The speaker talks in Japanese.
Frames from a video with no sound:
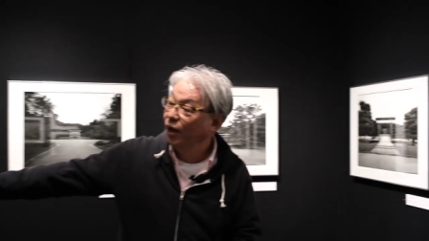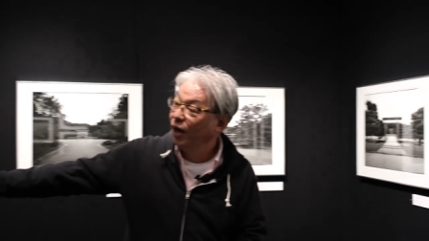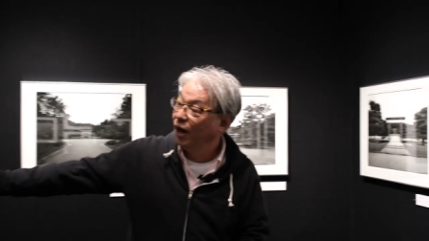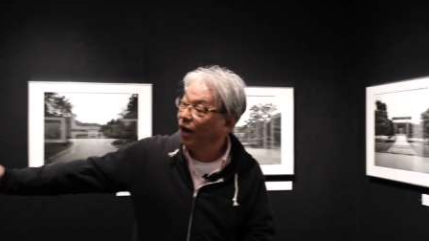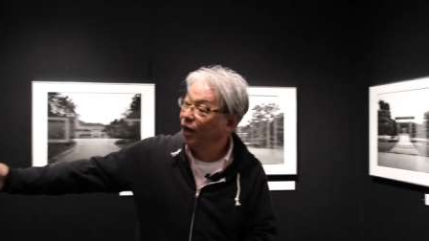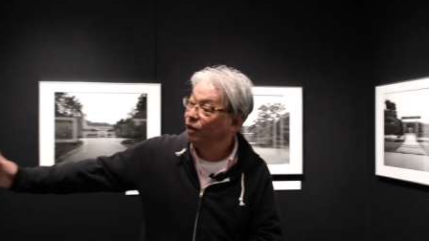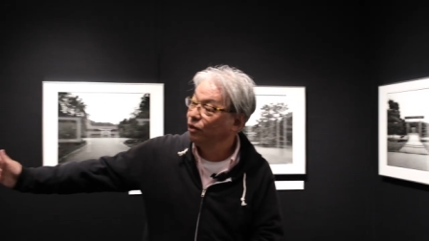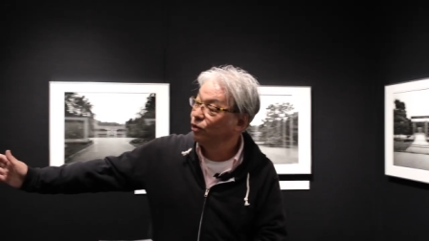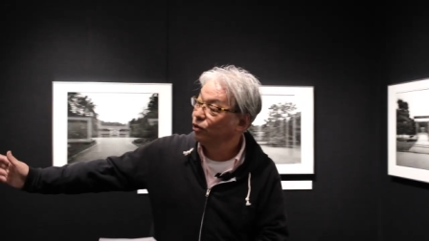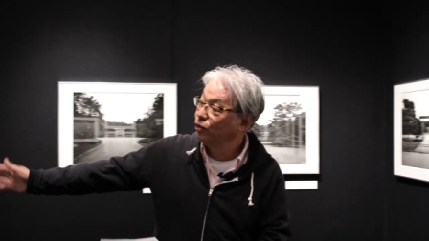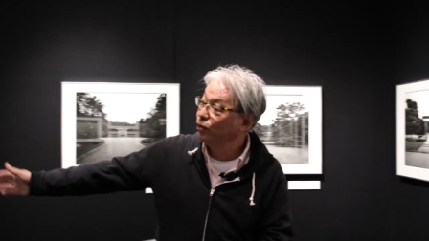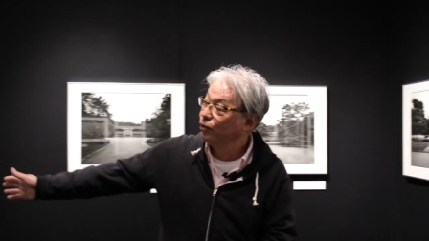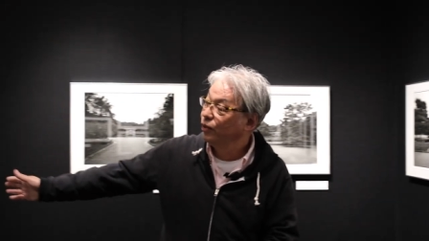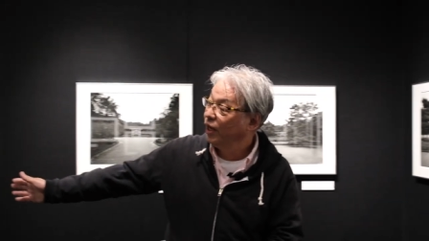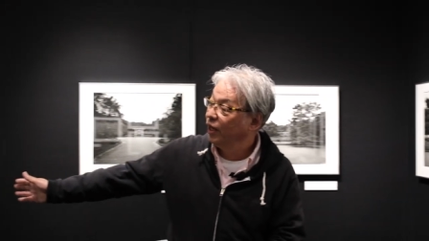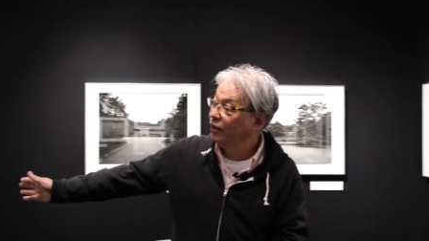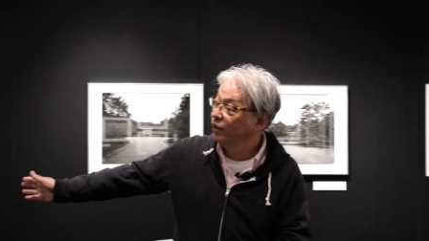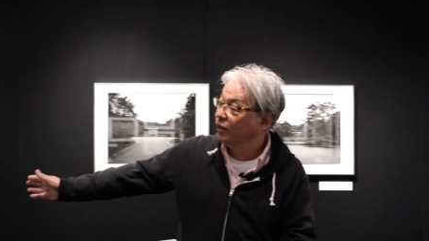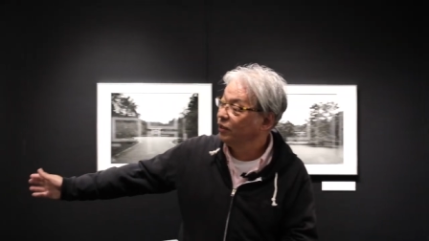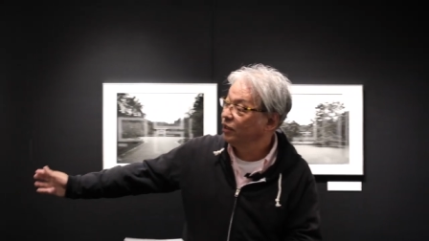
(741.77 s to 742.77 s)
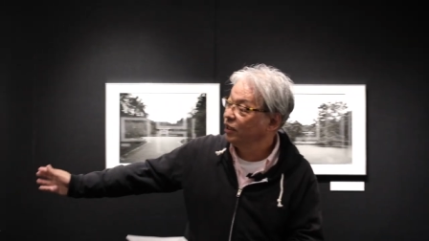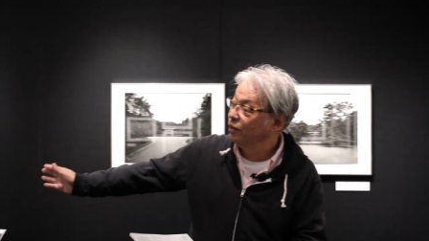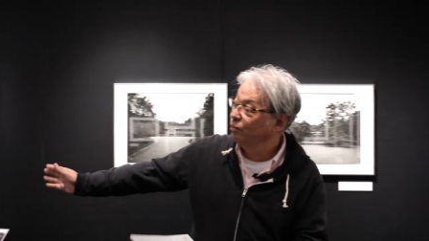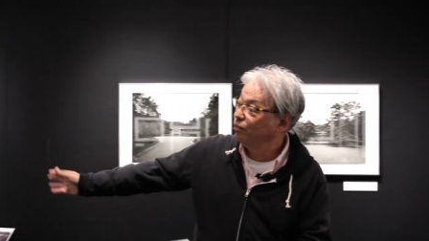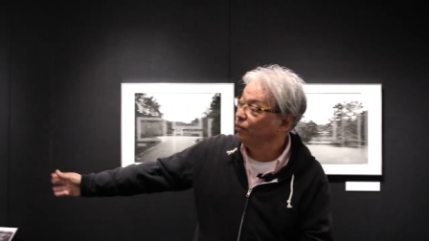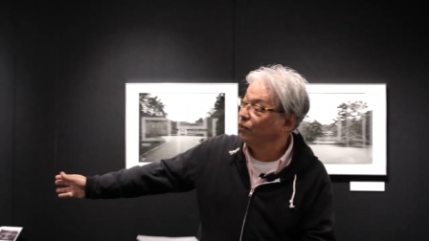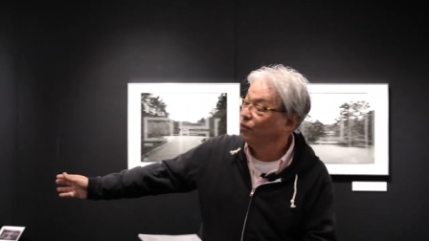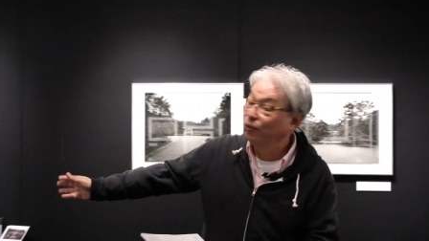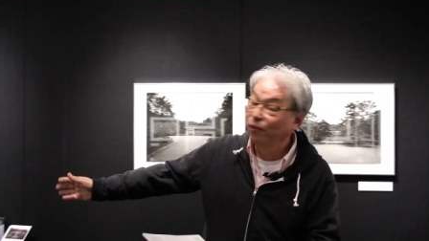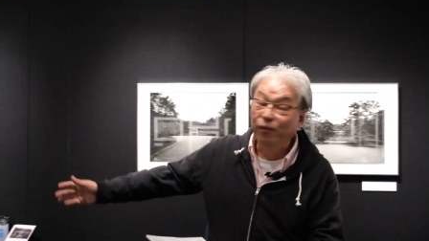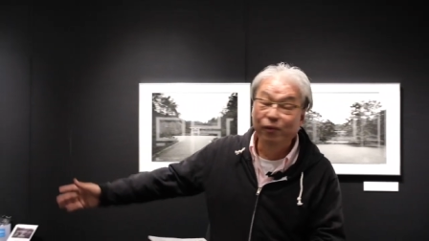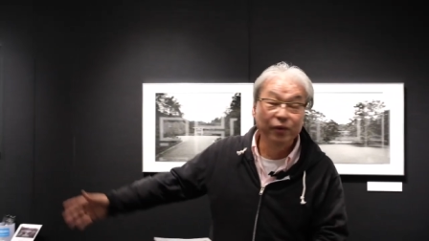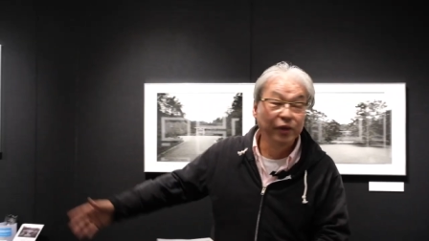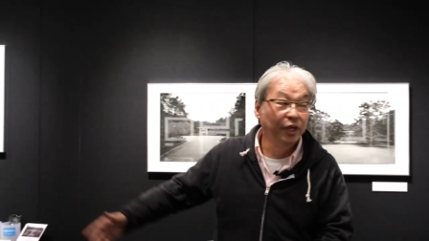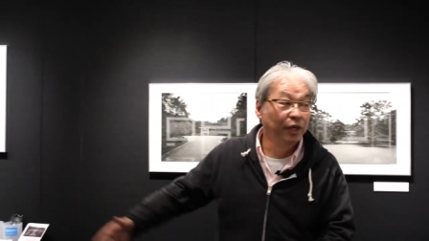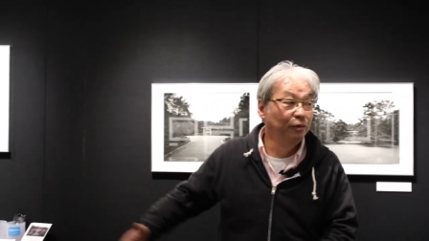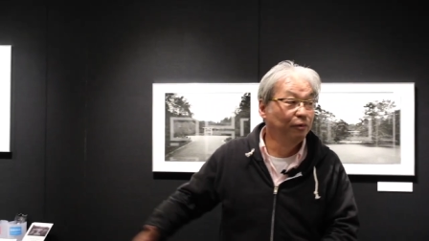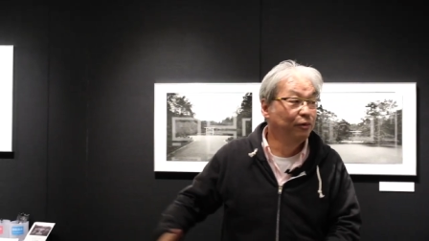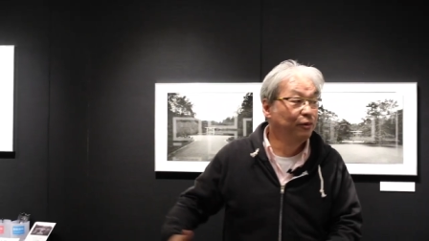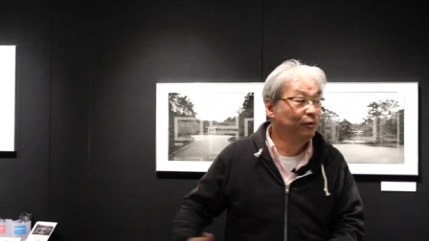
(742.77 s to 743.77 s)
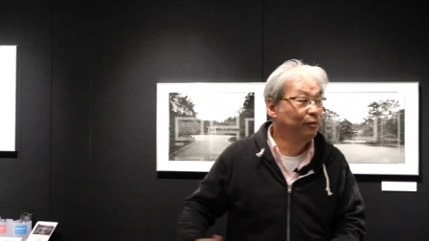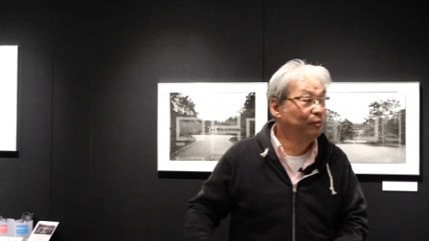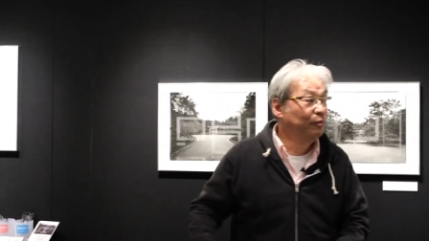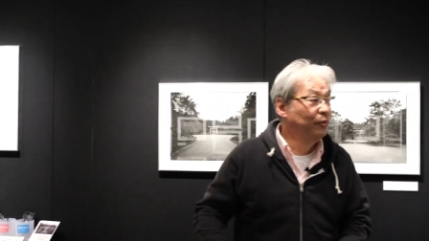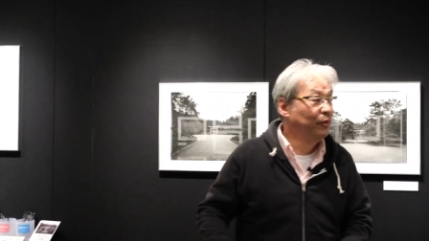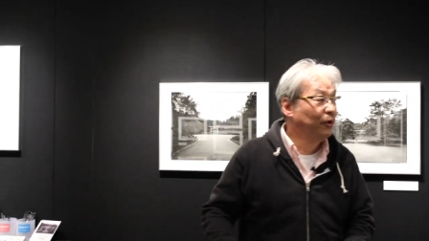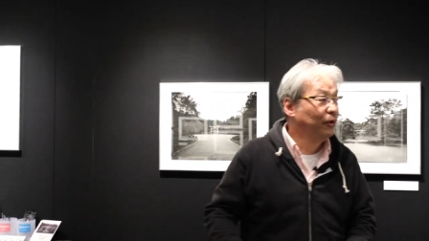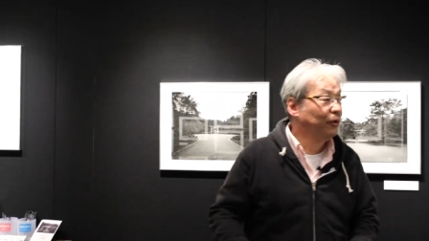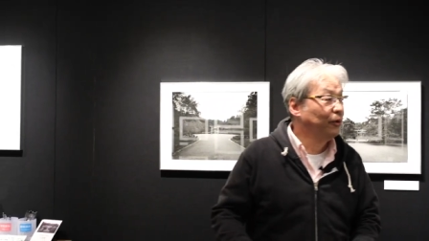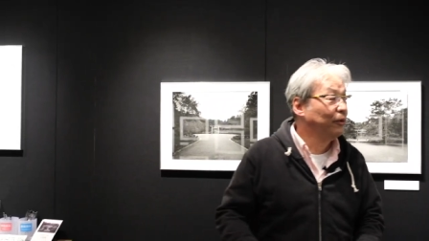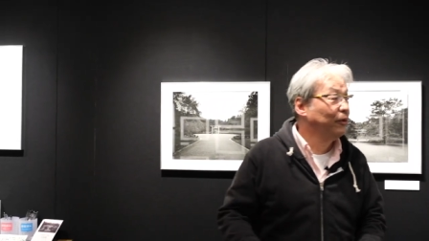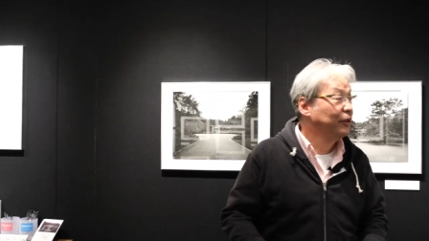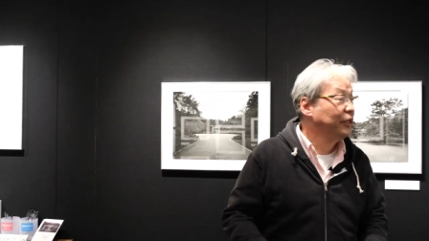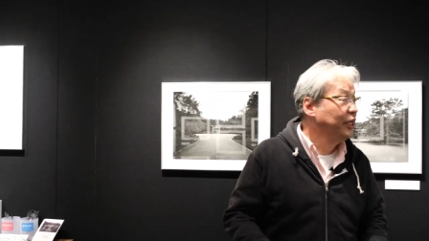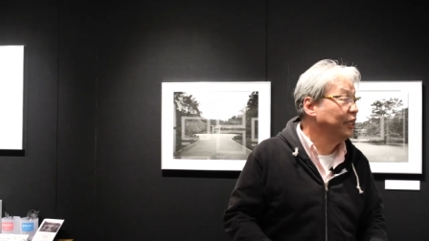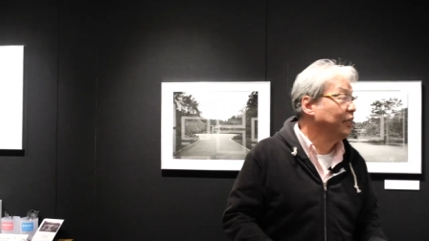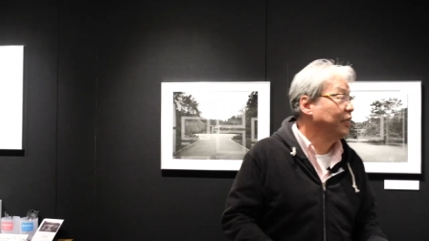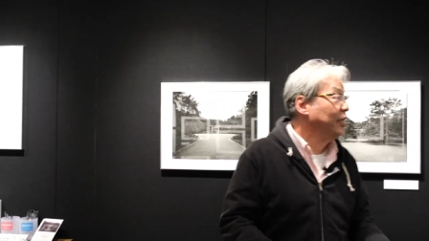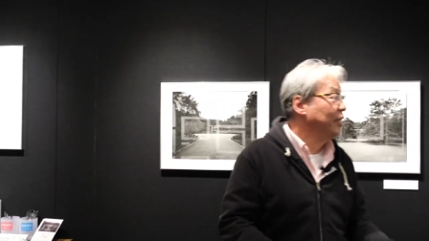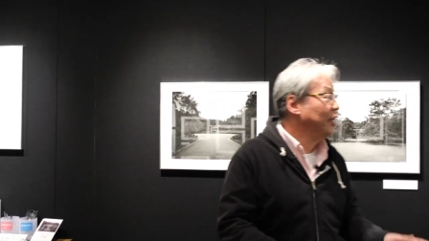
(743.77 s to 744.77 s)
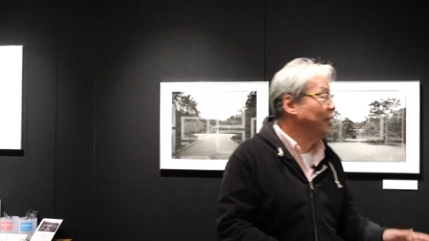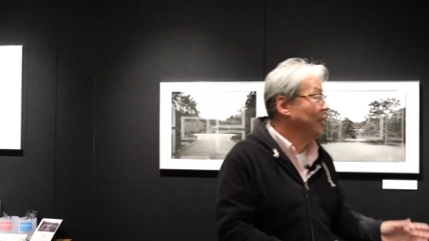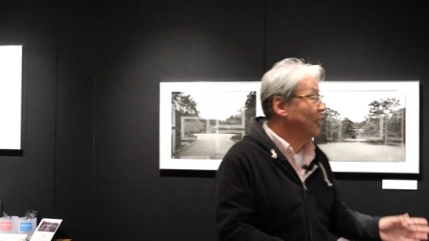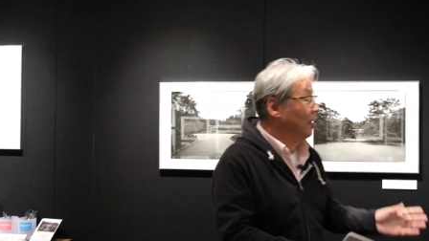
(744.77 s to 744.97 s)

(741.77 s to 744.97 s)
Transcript: ああいう巨大な前方後円墳のように